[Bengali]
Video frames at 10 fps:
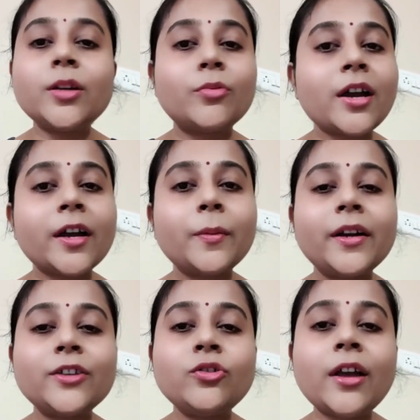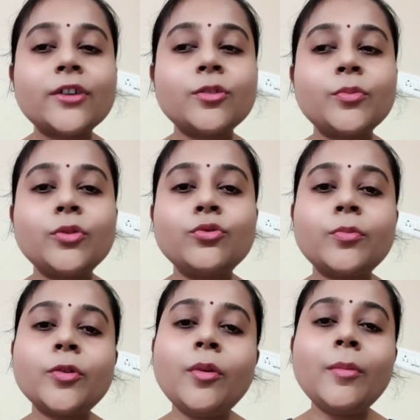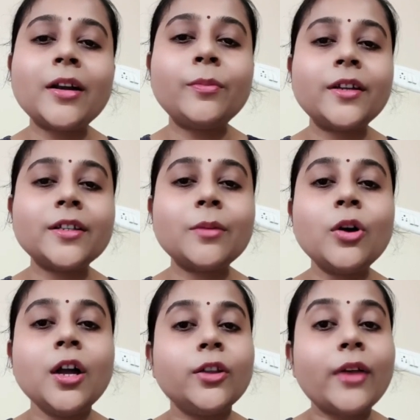যেমন আগের বার গেছিলো এক সপ্তাহ দু সপ্তাহ পর বাড়ি ফিরে যাব